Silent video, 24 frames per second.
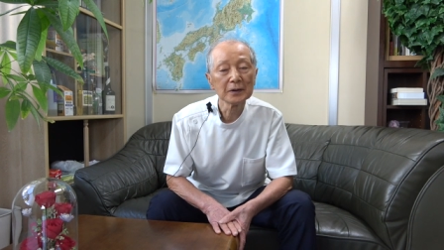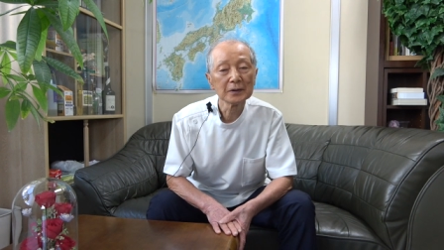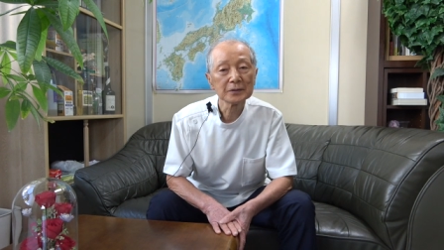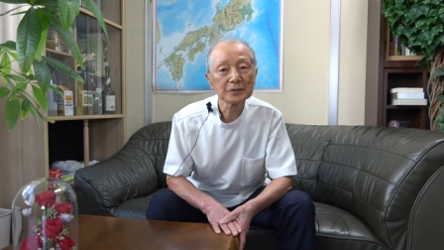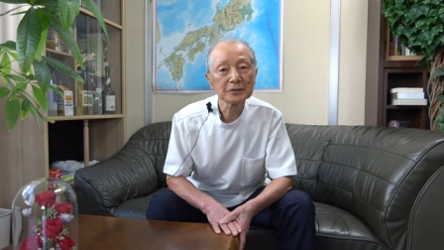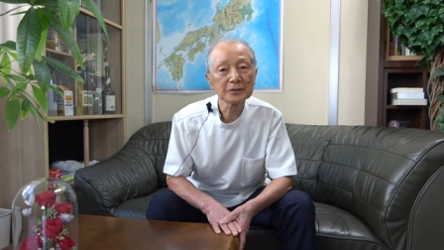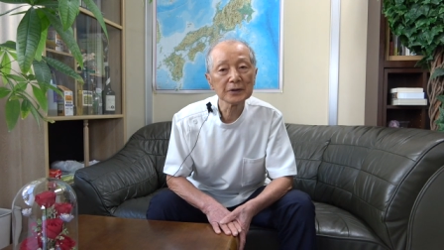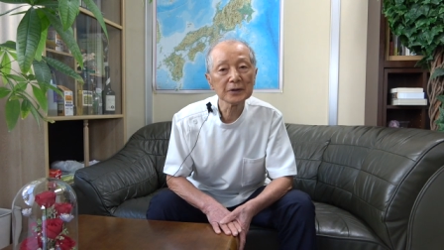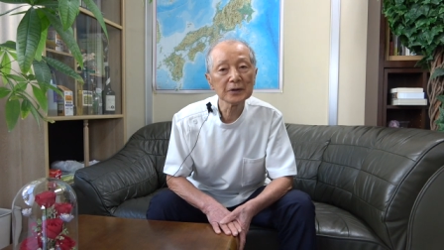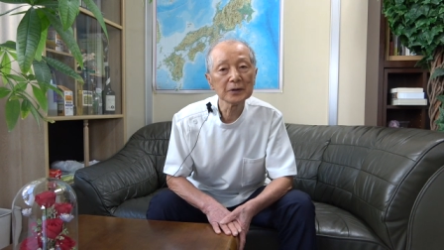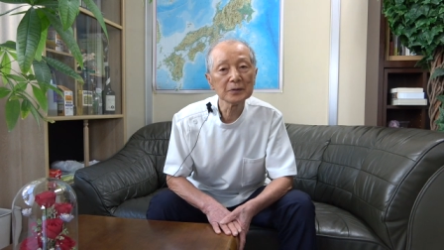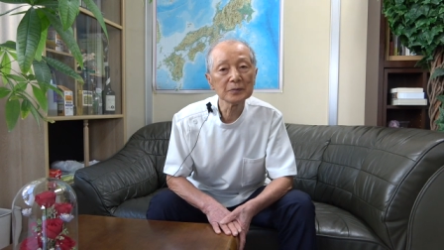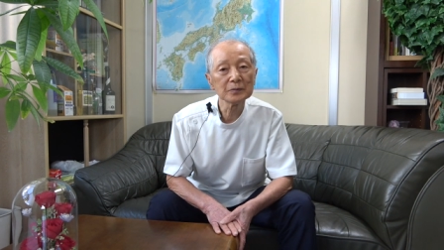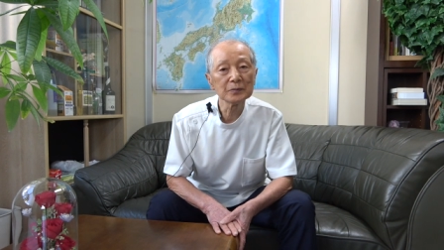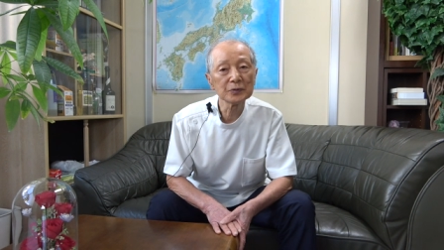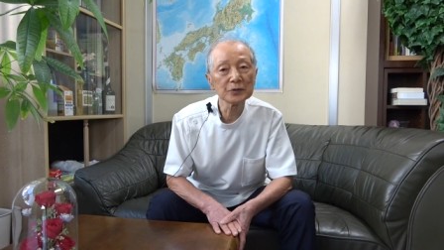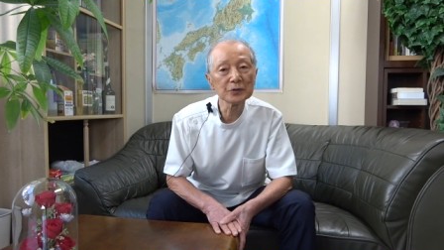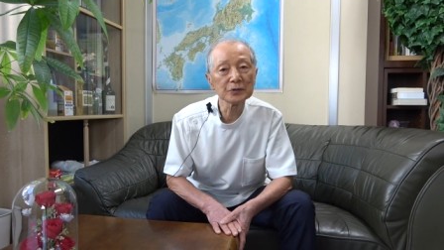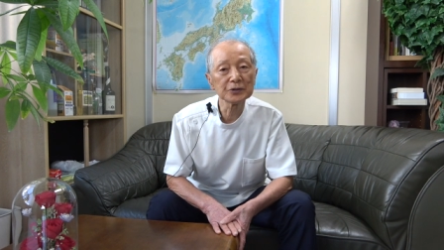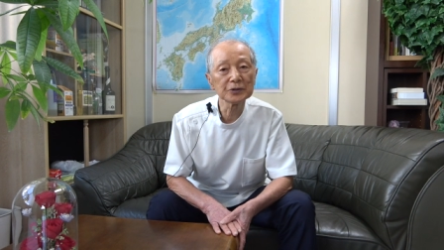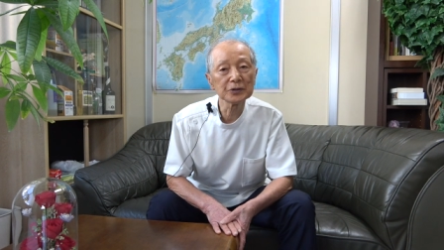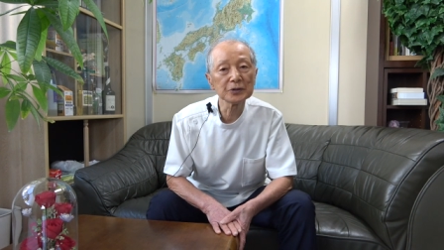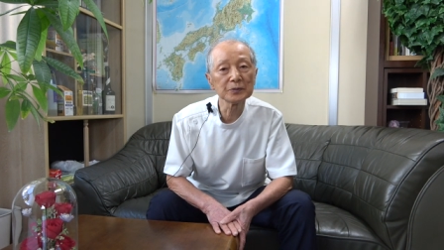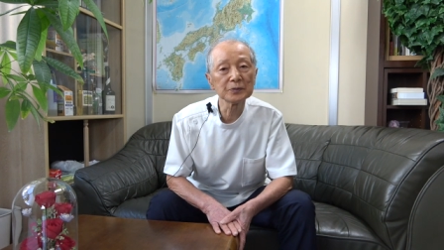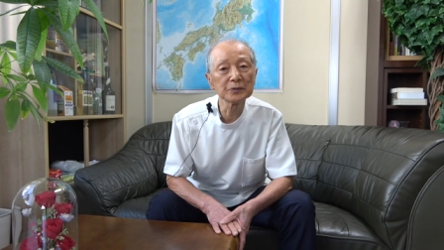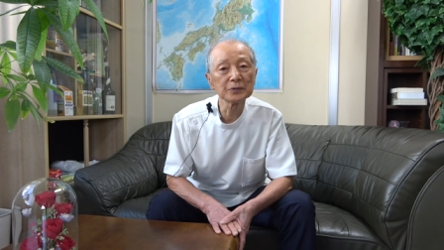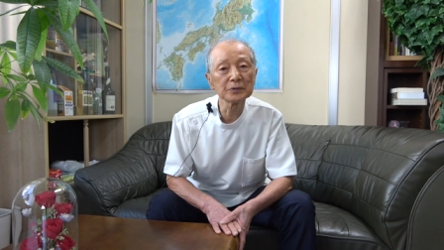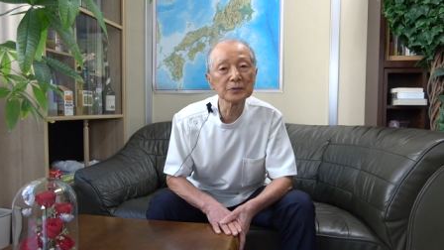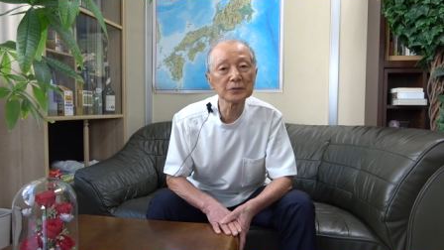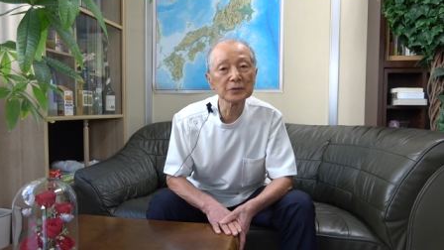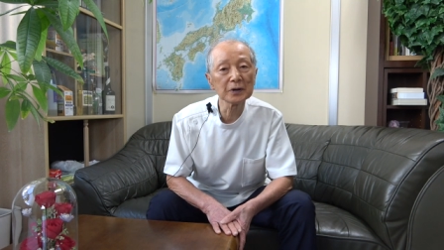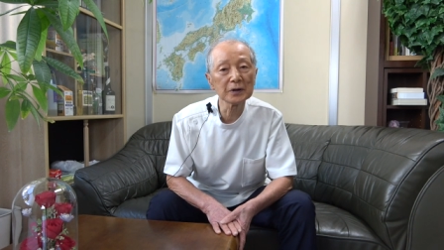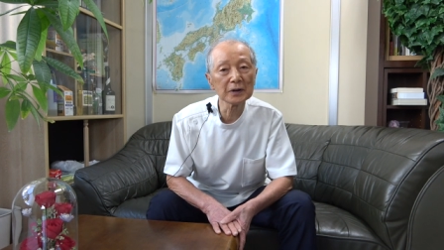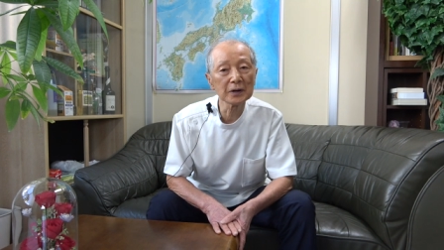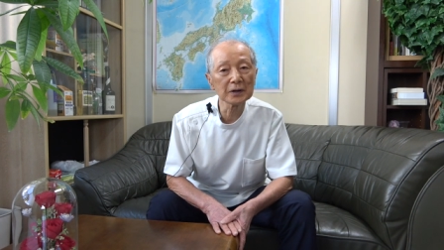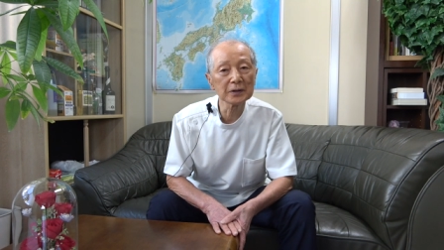全部自
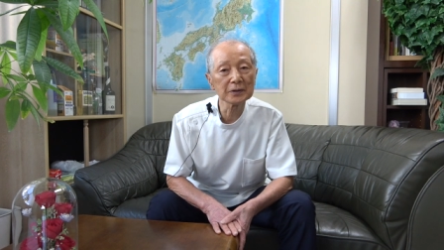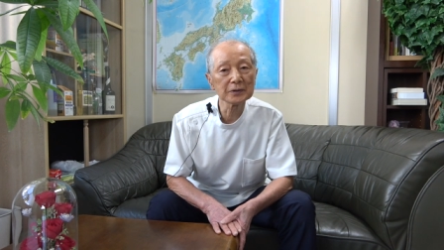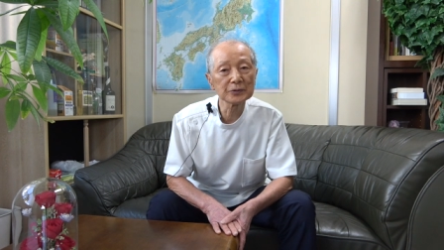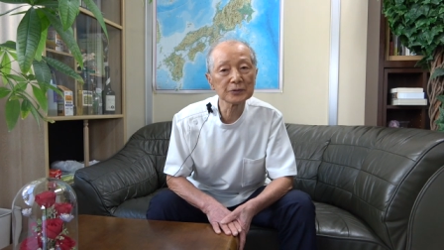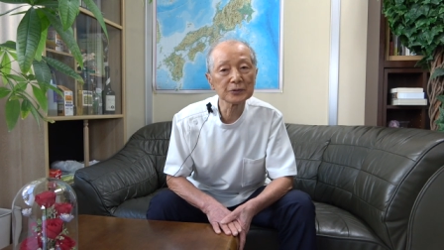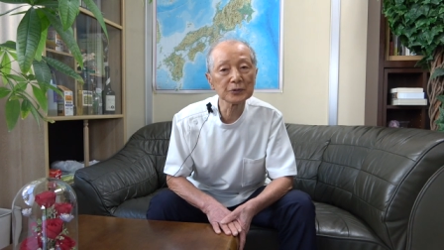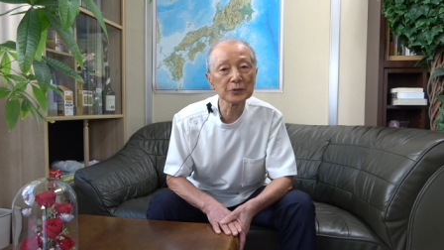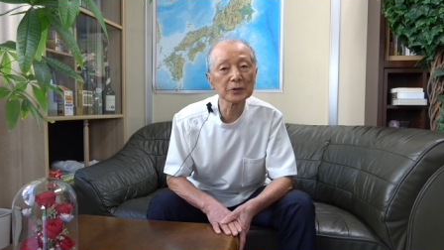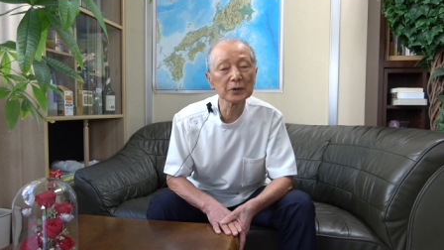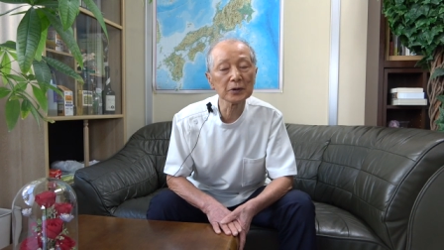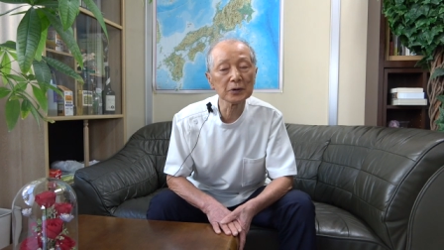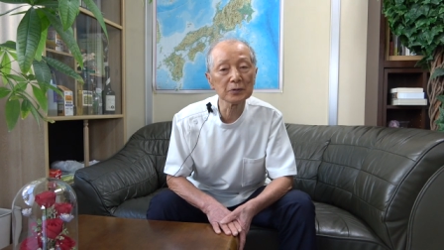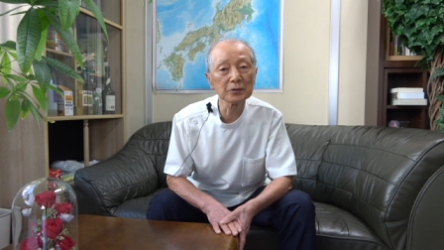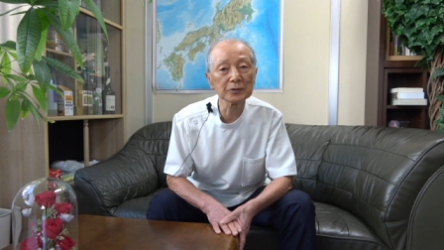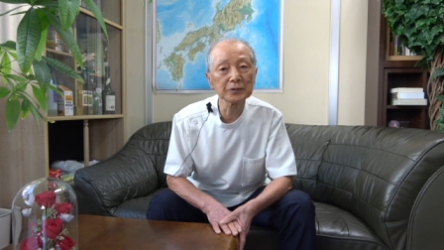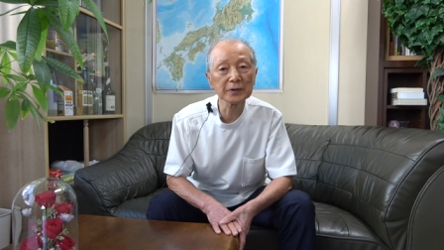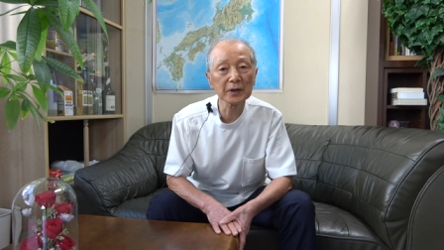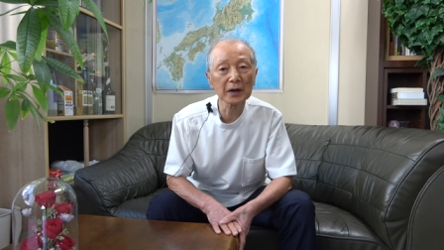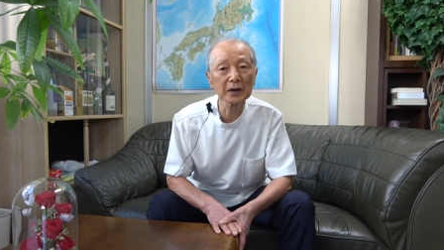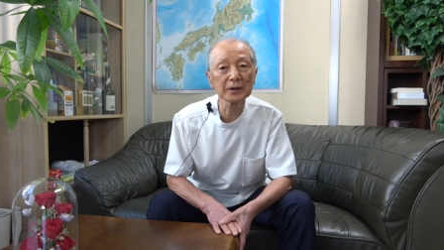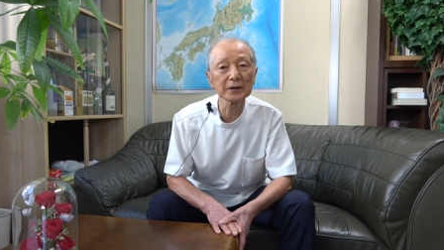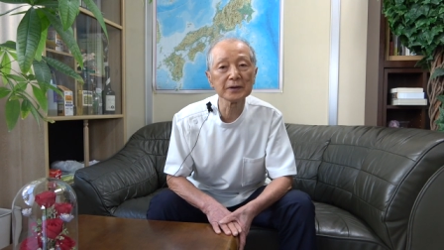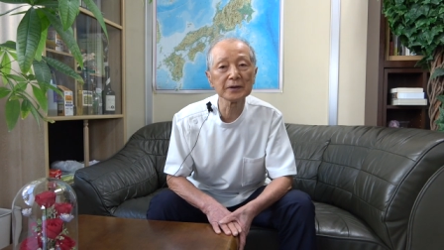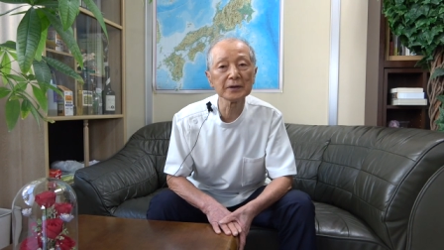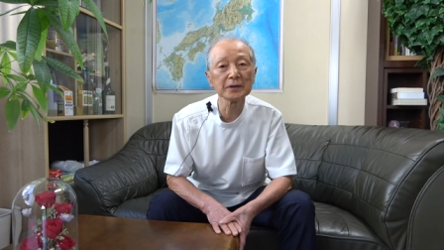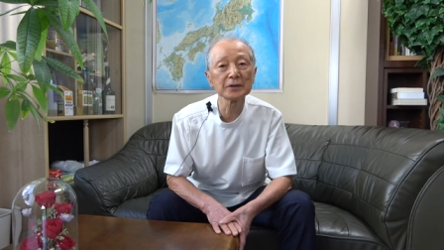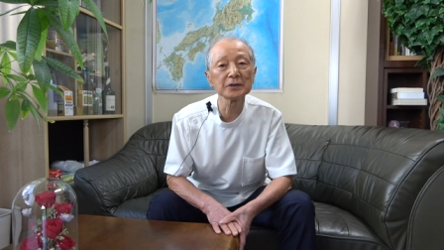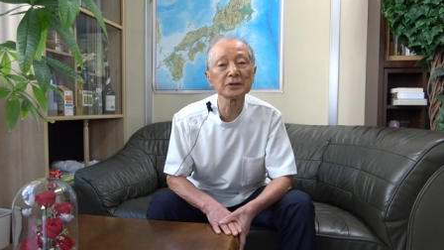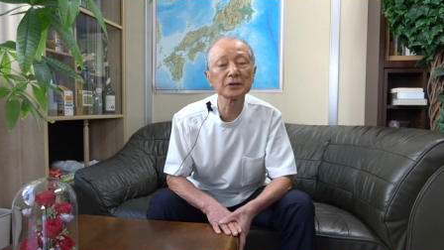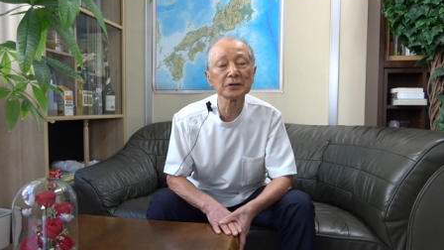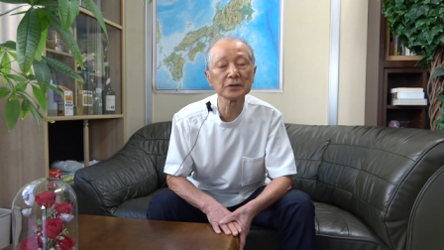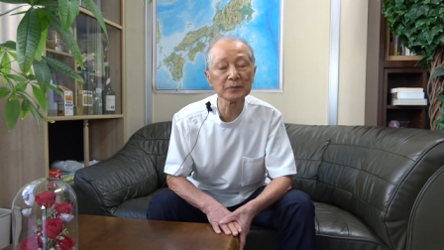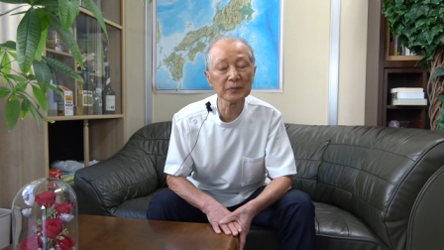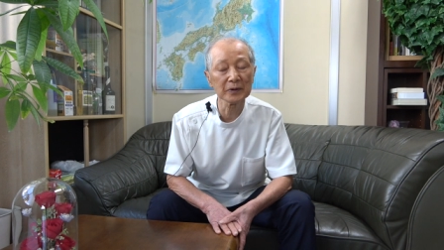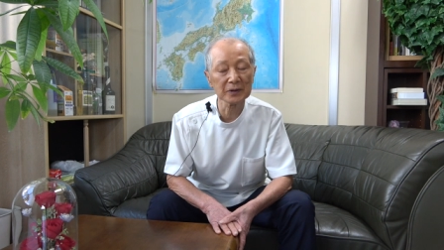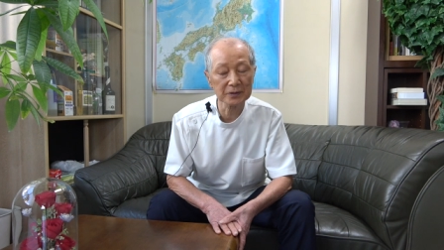分がそれを体験
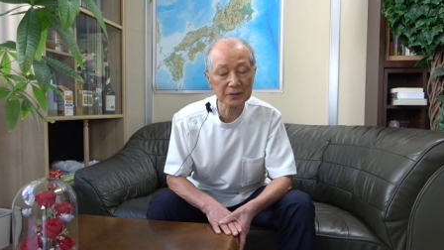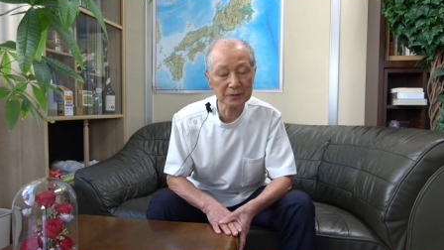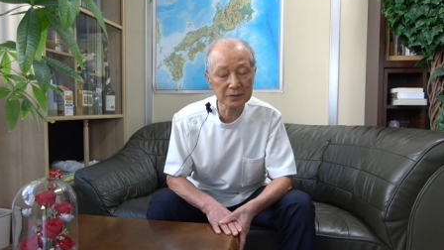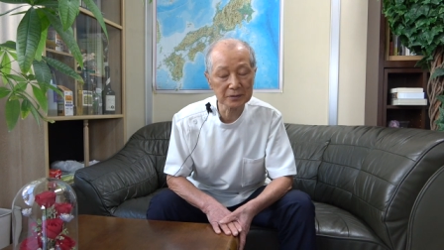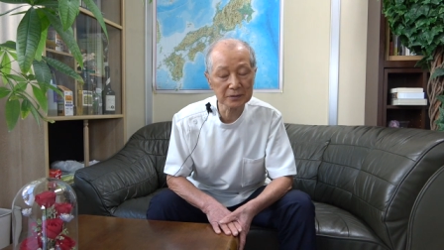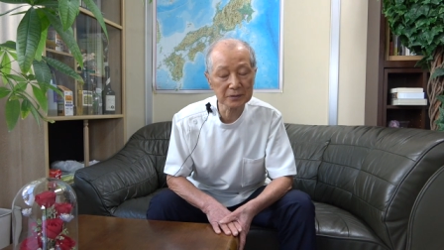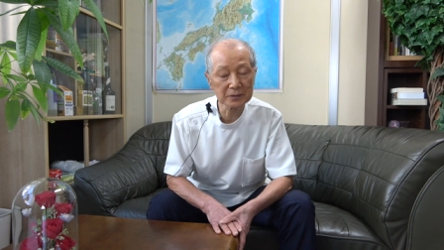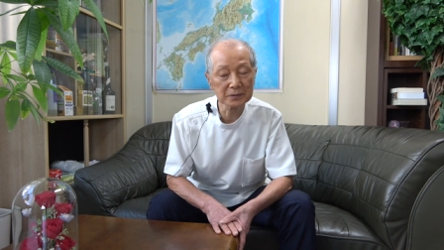します